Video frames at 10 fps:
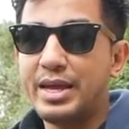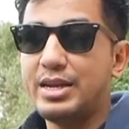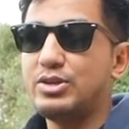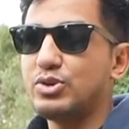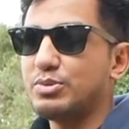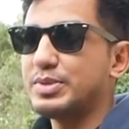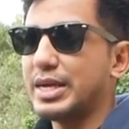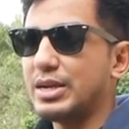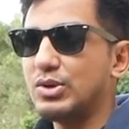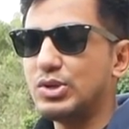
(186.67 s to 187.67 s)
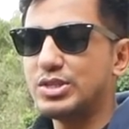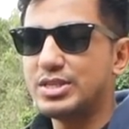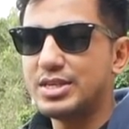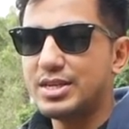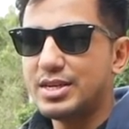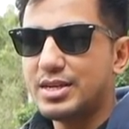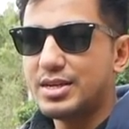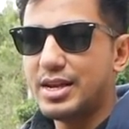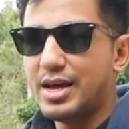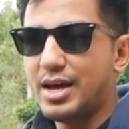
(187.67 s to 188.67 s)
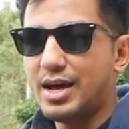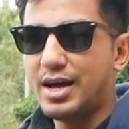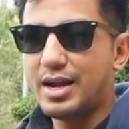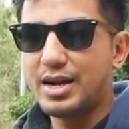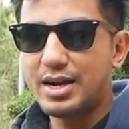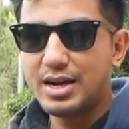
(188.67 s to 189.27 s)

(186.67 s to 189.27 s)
Ini cukup serius dan